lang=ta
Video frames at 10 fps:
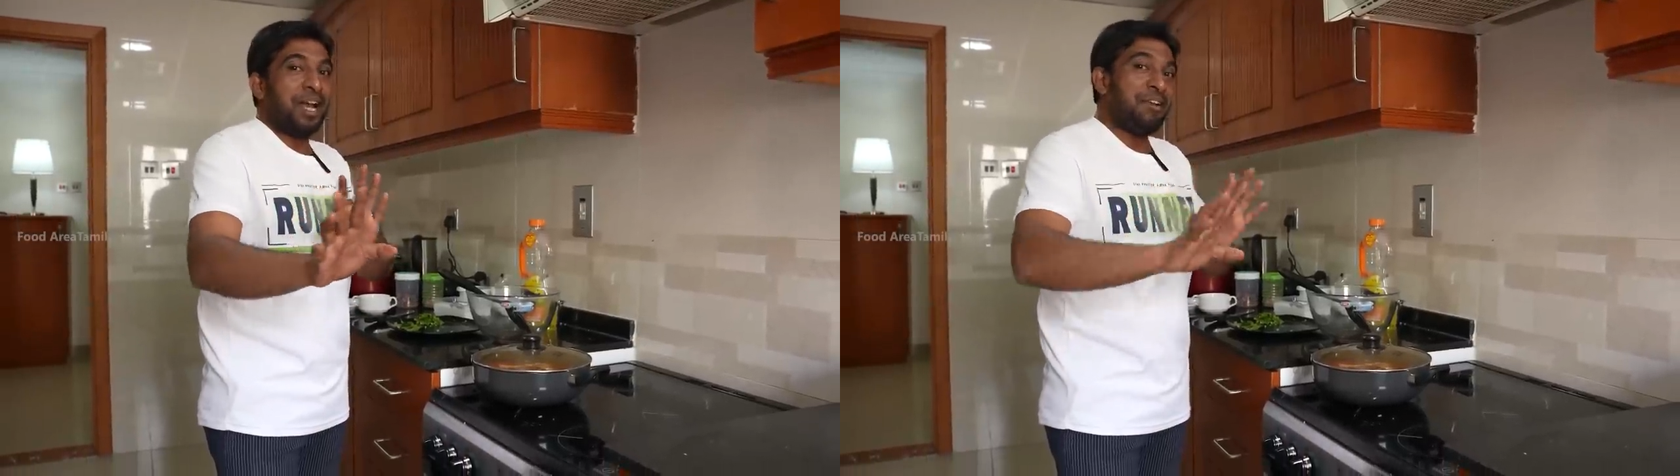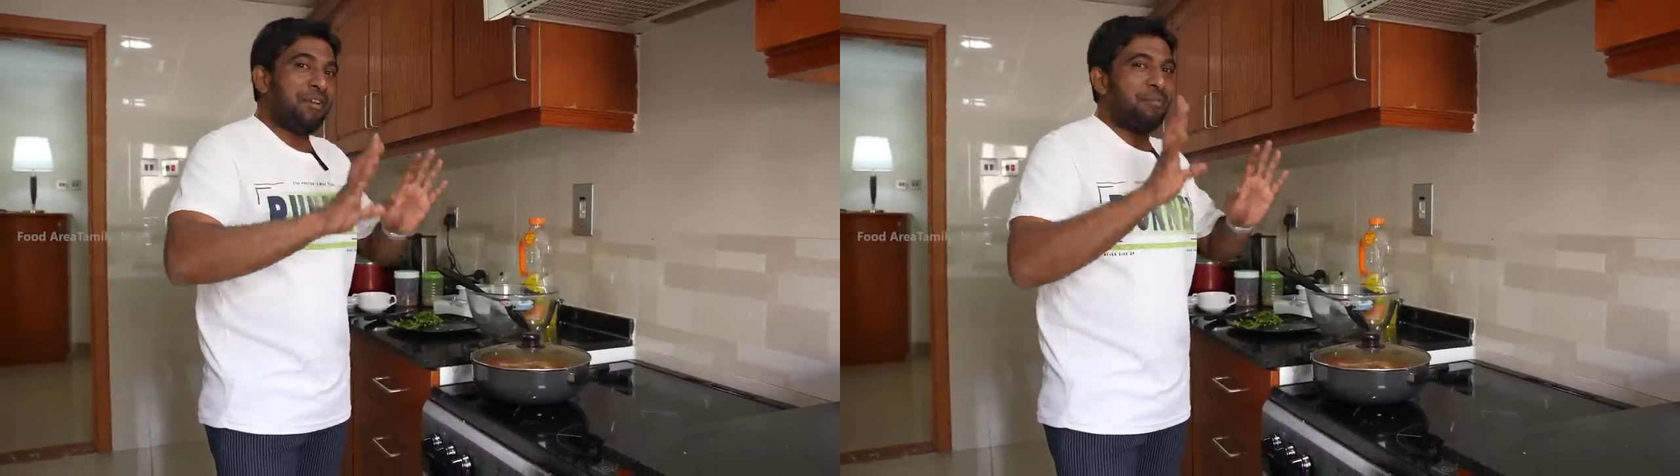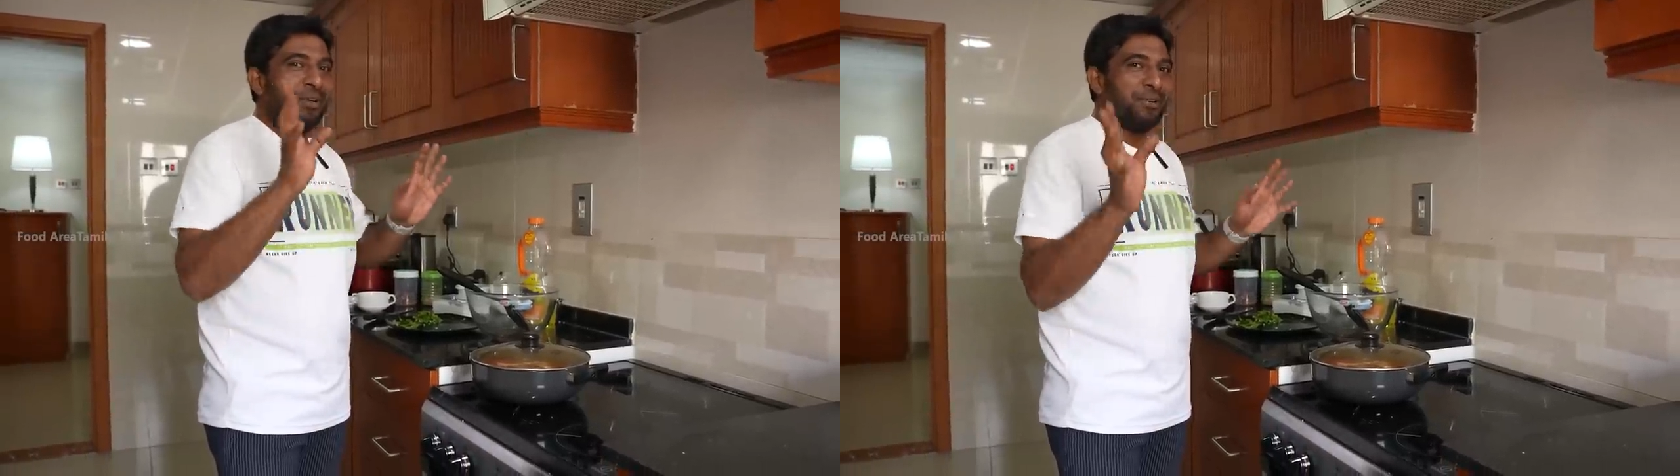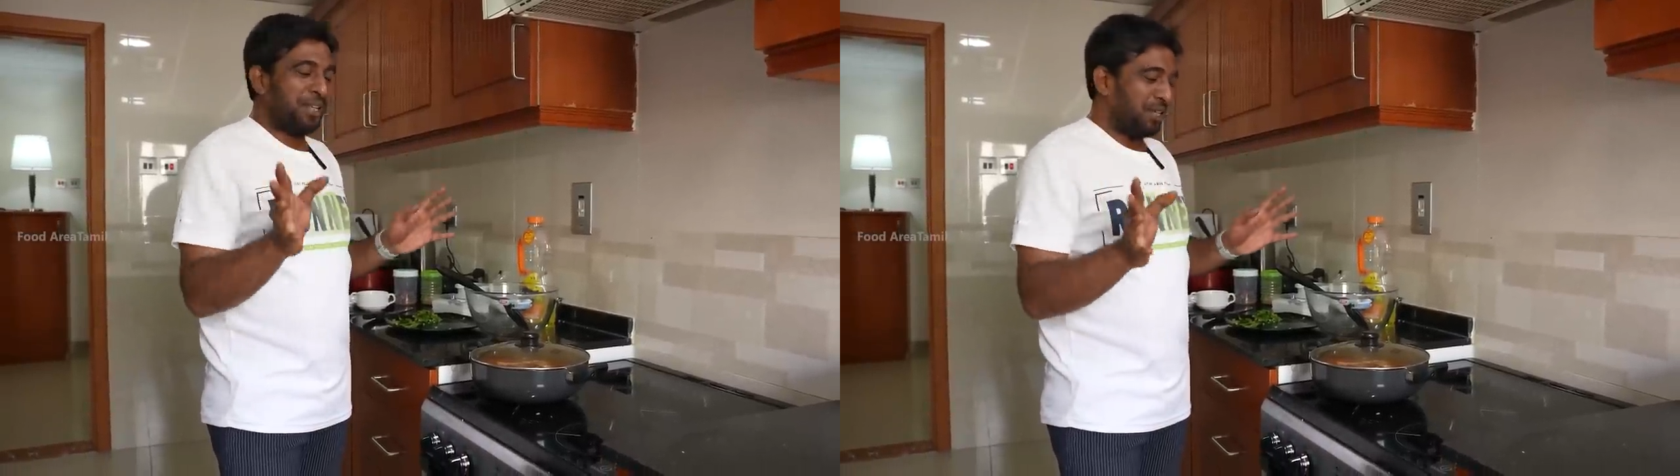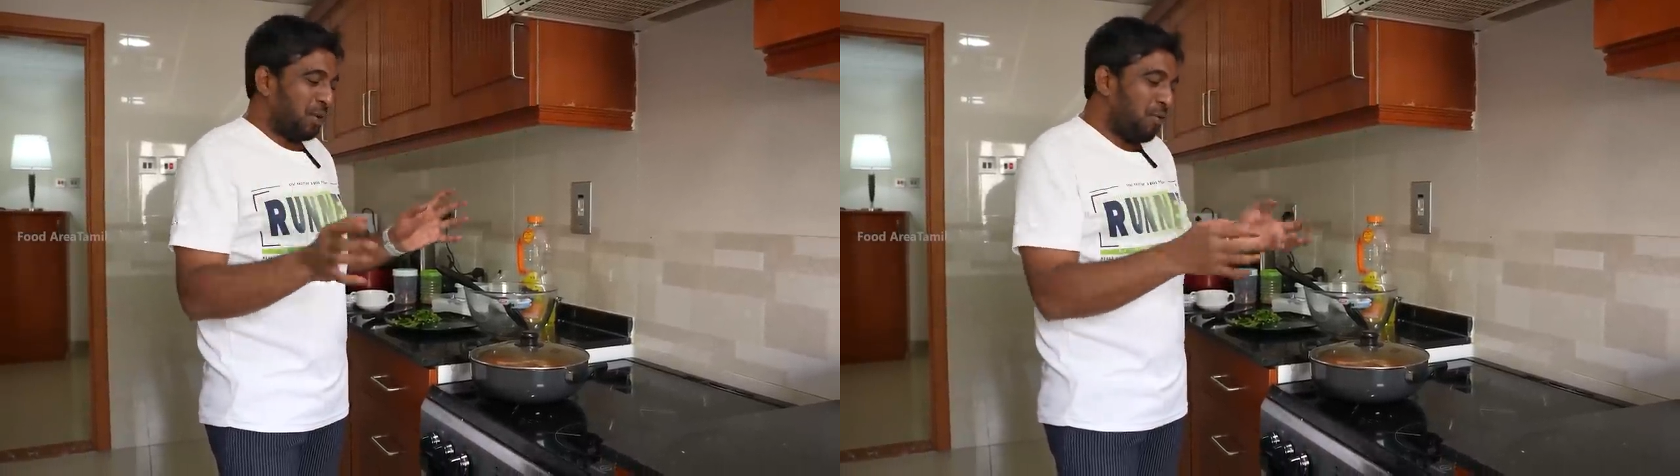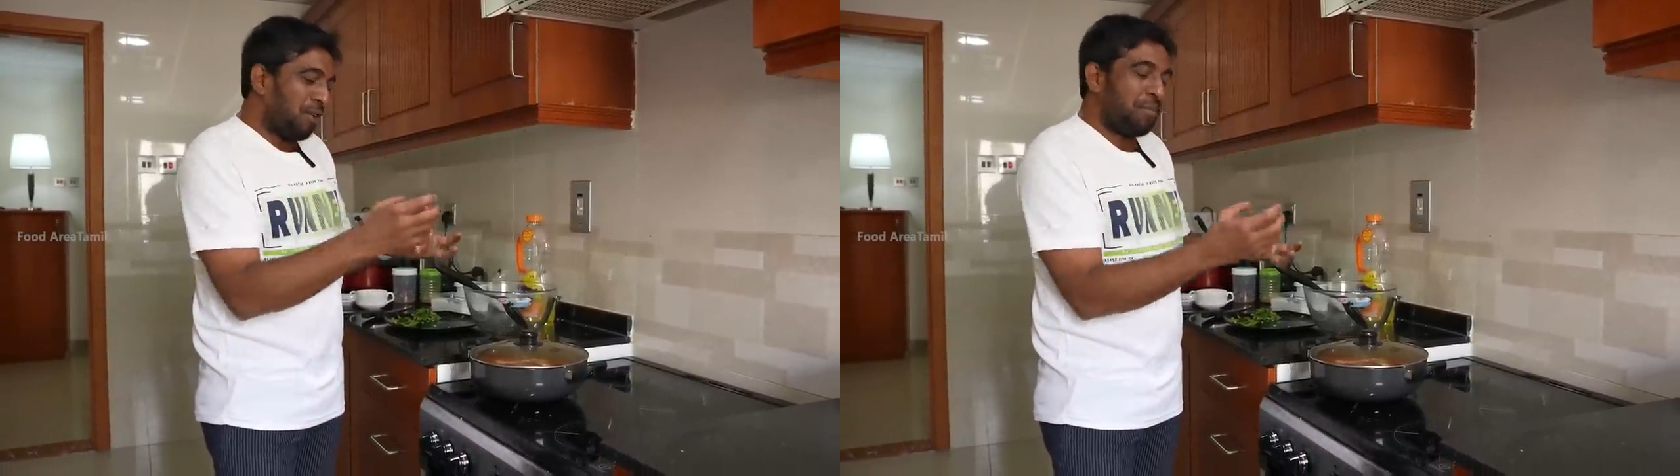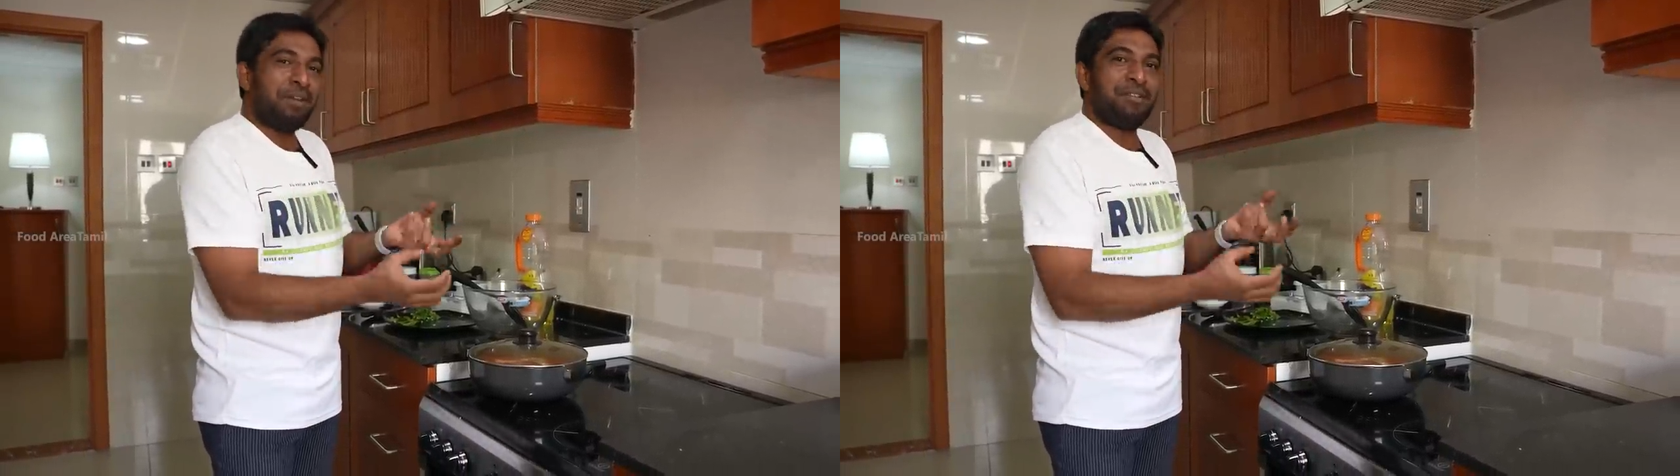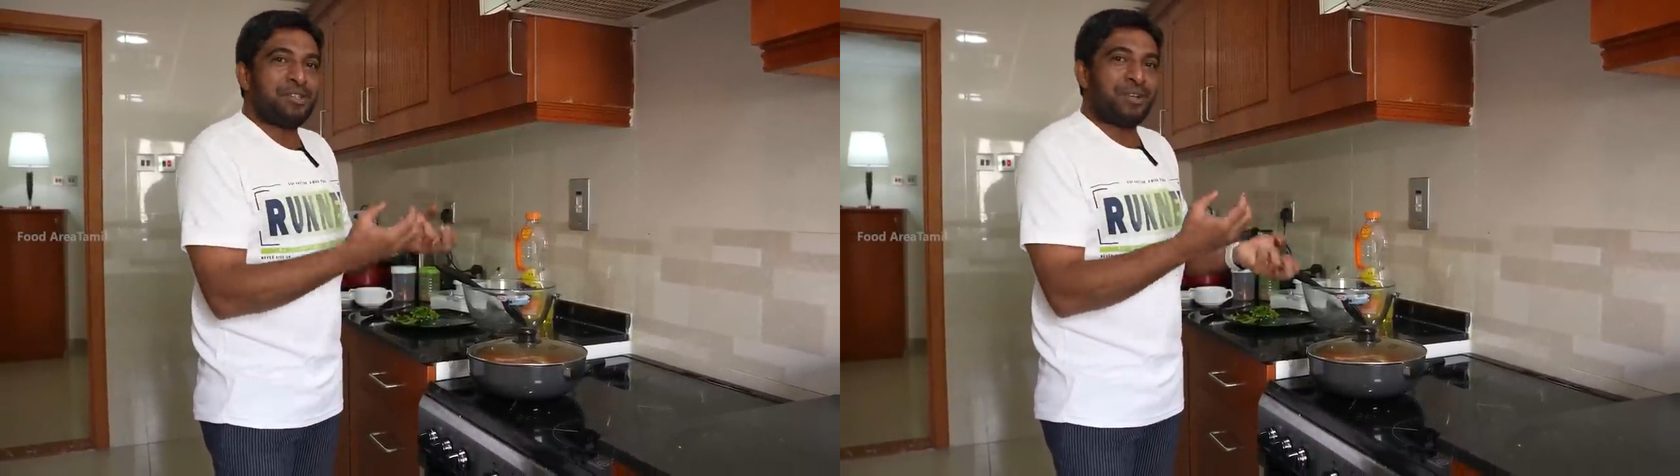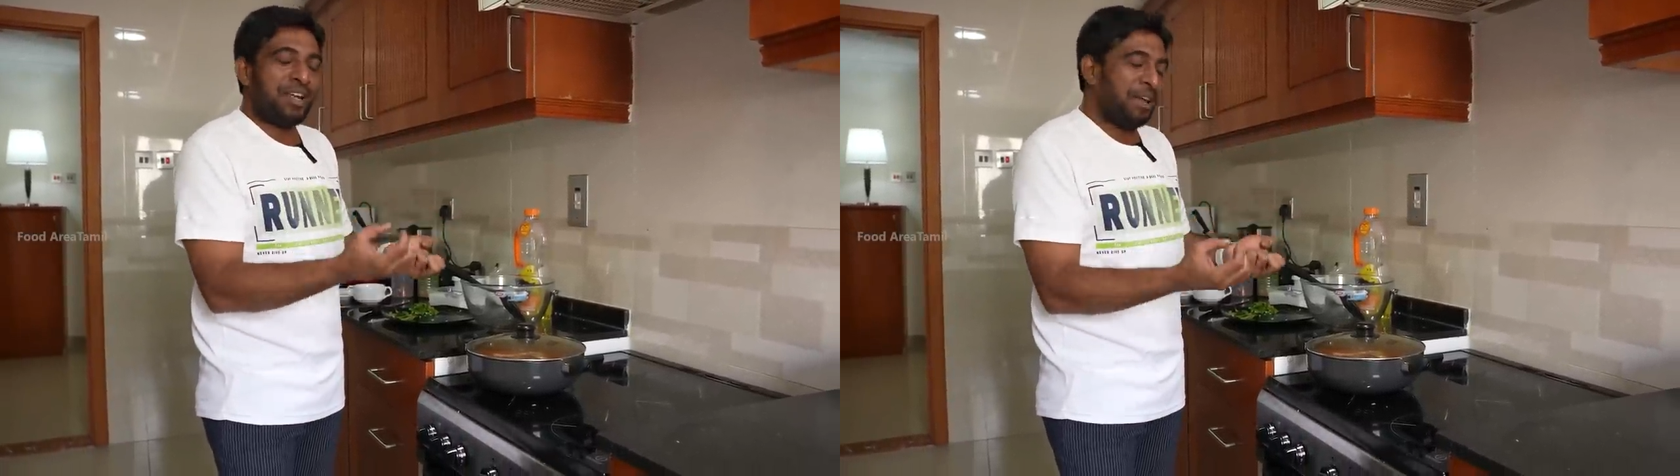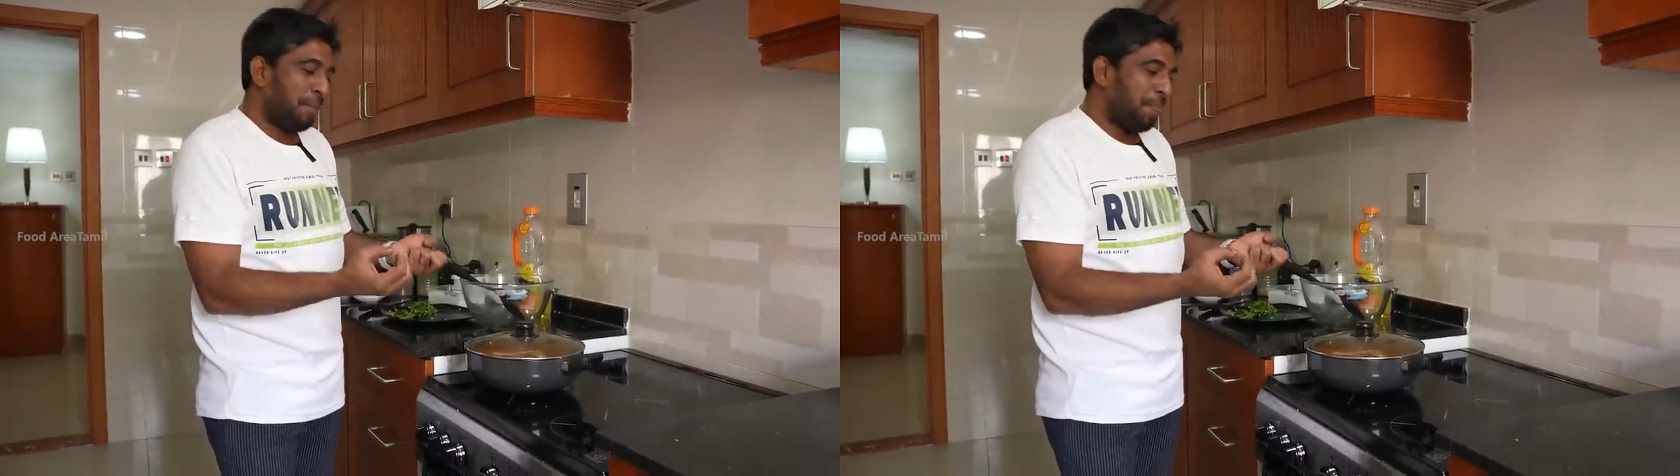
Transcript: ஹை ஃப்ளேம் வைக்கக்கூடாது லோ ஃப்ளேம்லேயே வச்சோம்னா